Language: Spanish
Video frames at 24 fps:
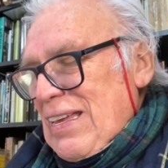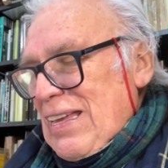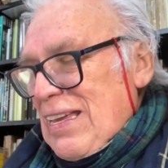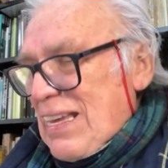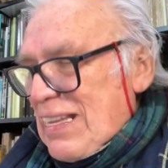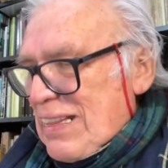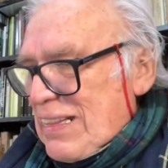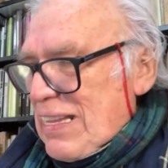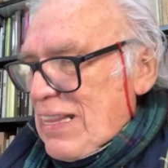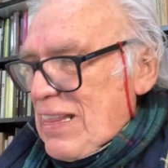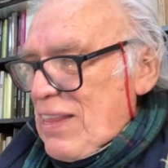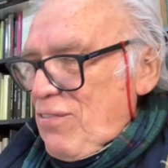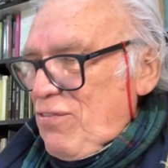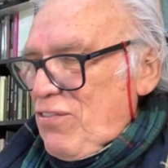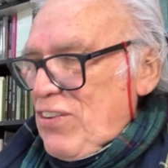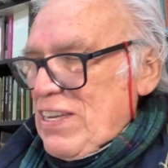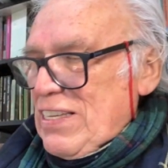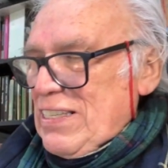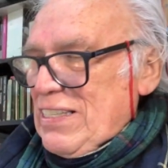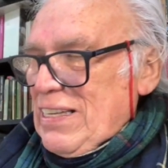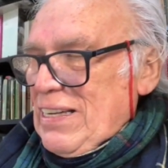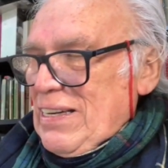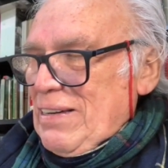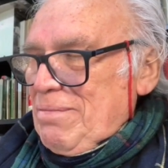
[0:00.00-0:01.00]
Este es
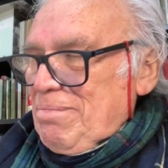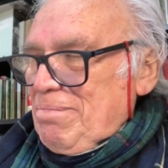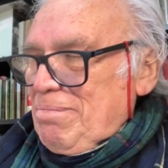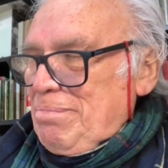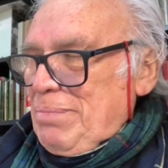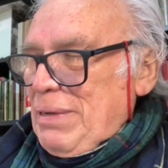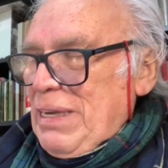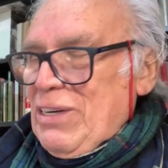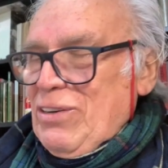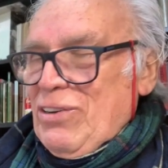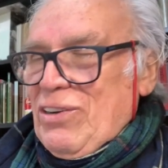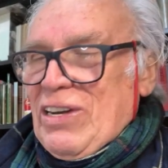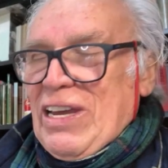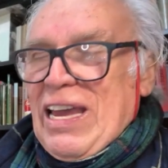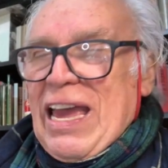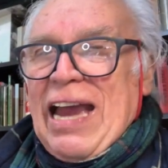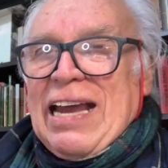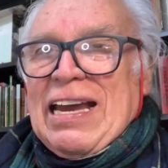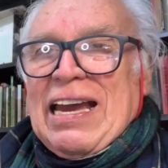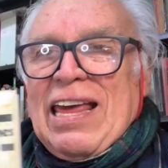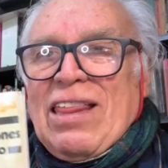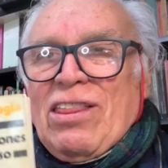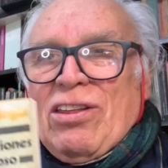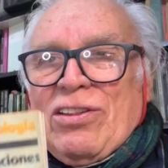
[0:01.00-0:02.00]
difícil, pero
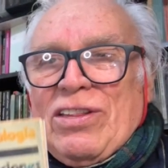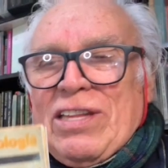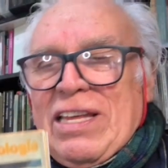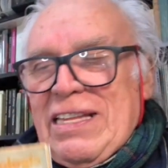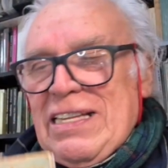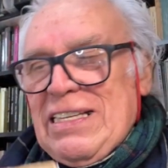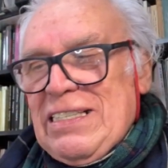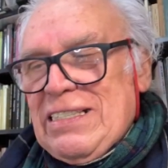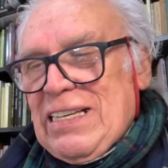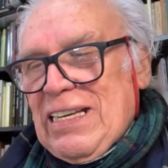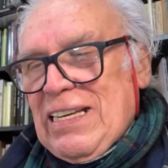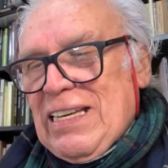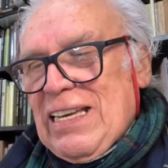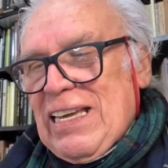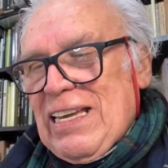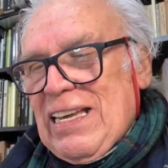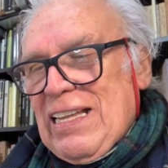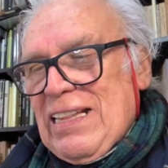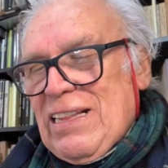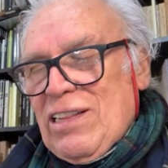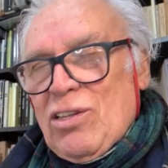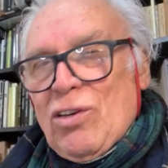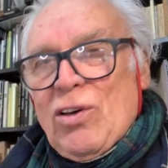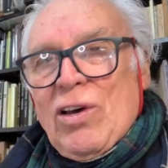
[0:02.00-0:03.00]
acá es donde dice
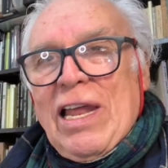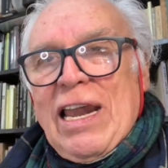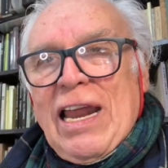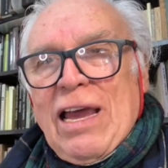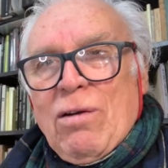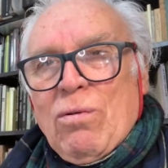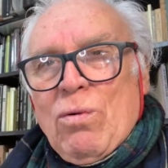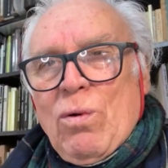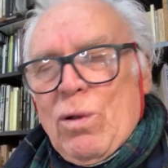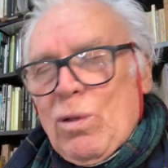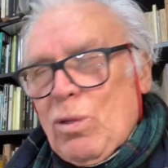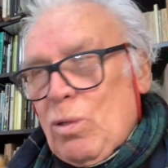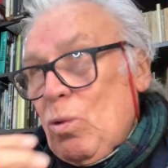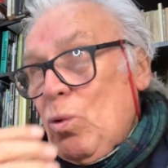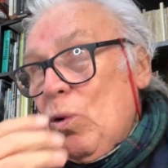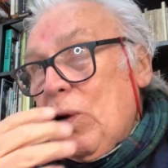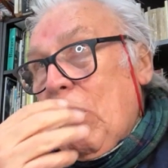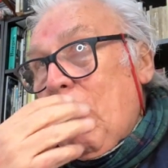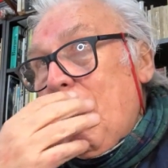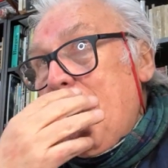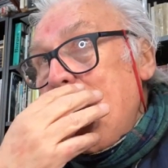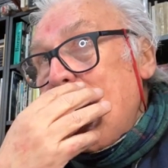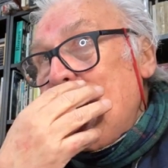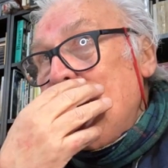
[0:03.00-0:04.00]
que en todas las
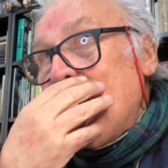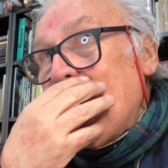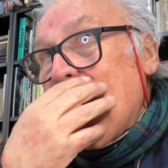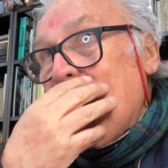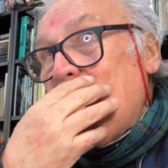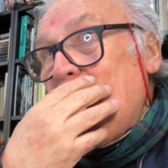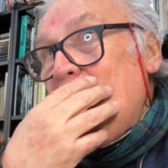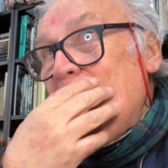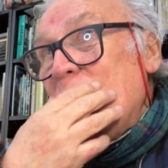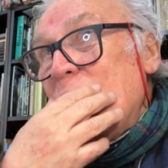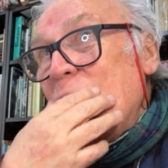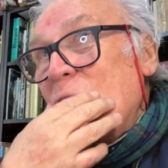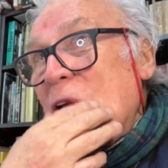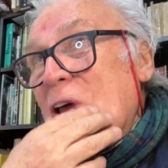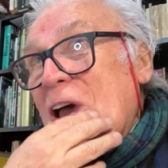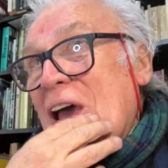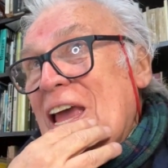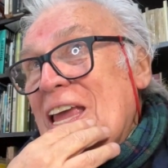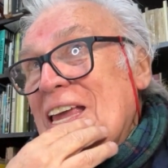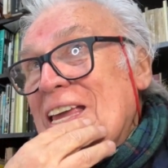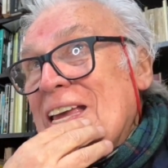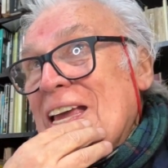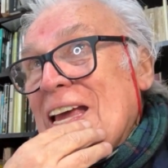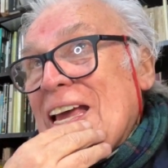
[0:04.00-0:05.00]
culturas o en muchas culturas
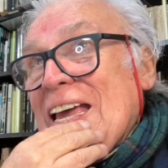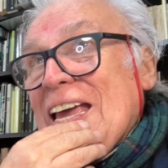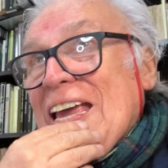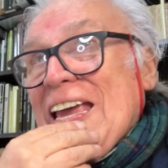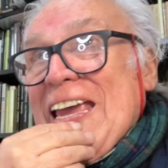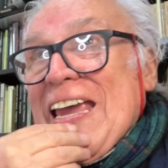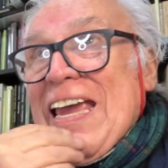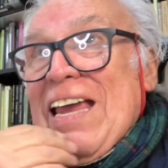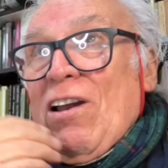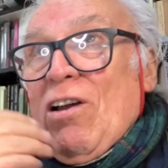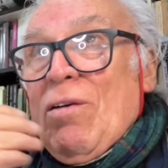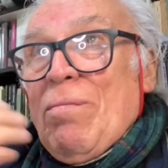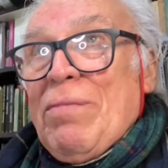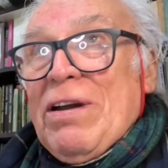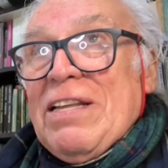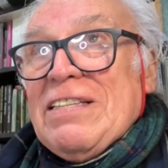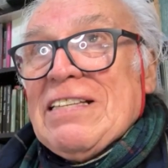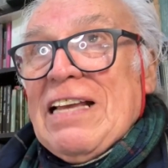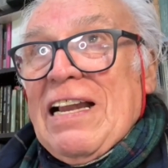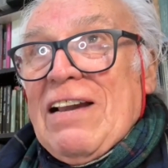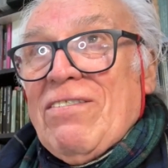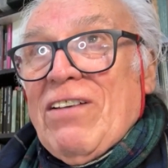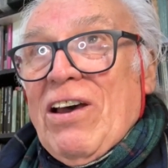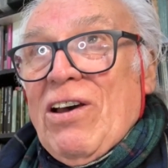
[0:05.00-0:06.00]
hay el hombre
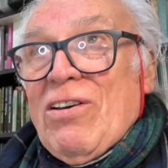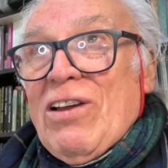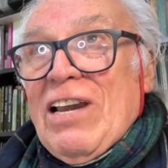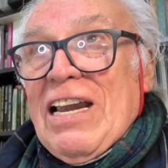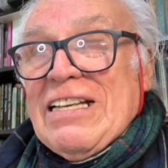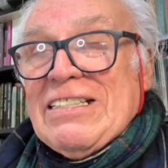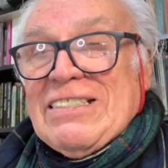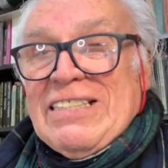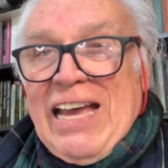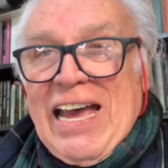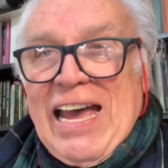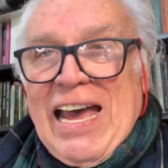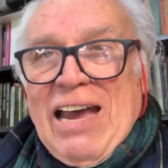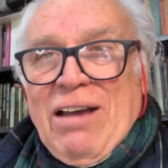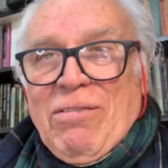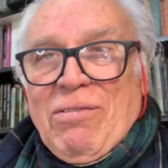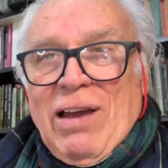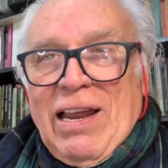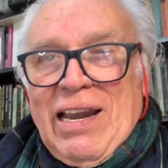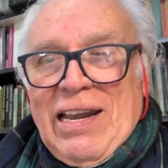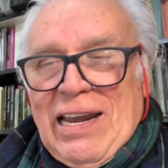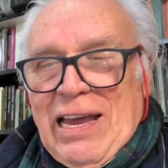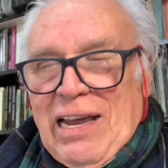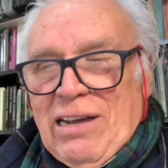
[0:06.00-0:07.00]
salvado de las
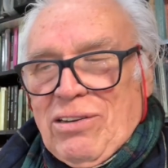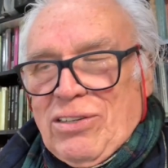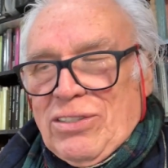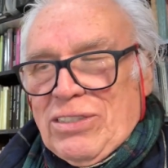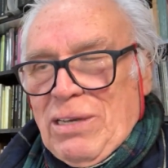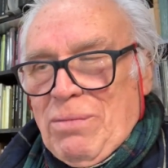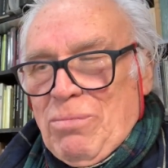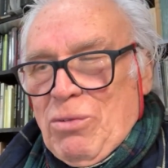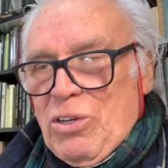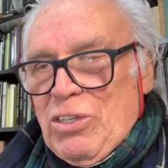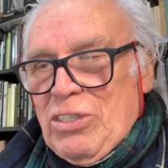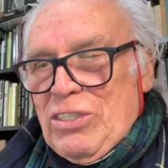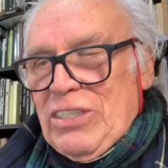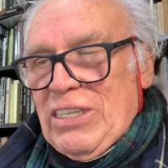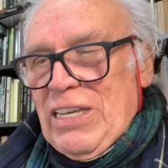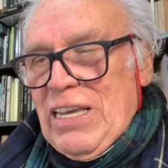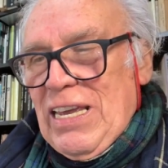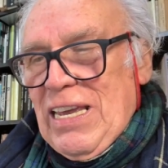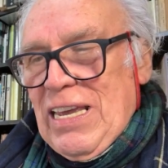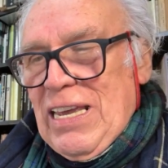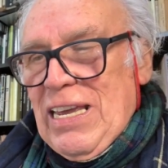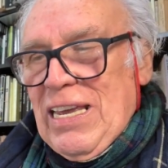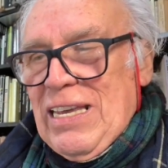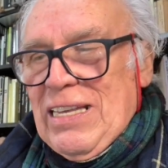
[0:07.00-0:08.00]
aguas, la cosa de
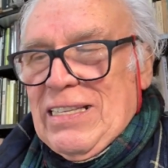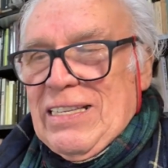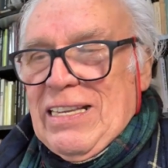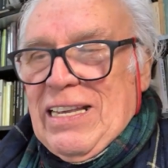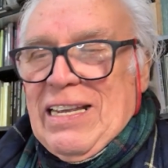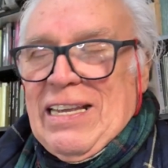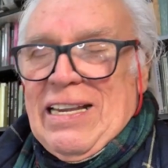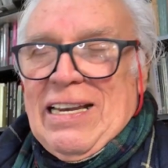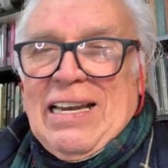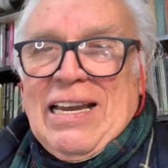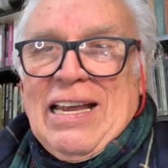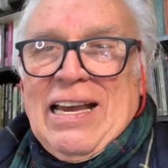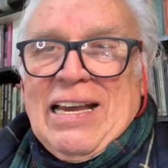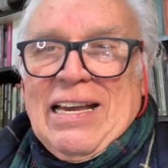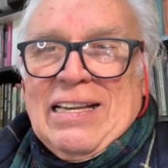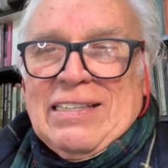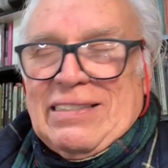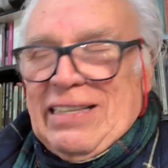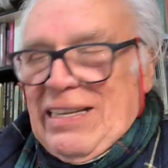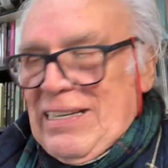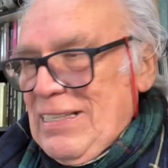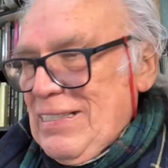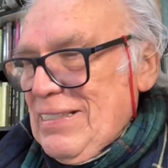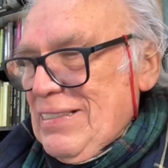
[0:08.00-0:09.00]
Moisés, de la
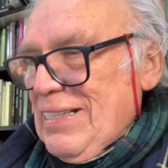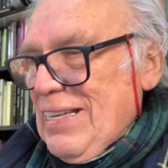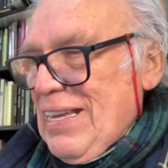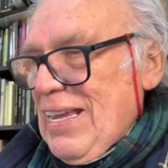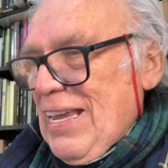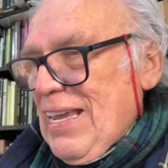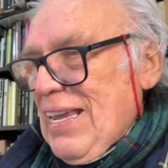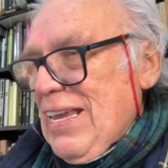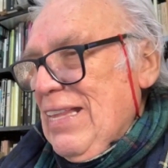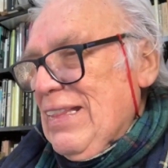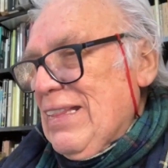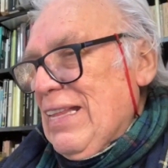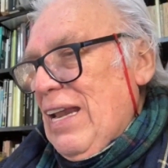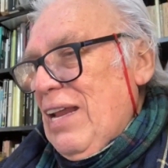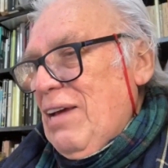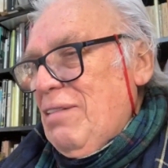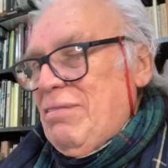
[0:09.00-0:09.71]
Cenicienta, las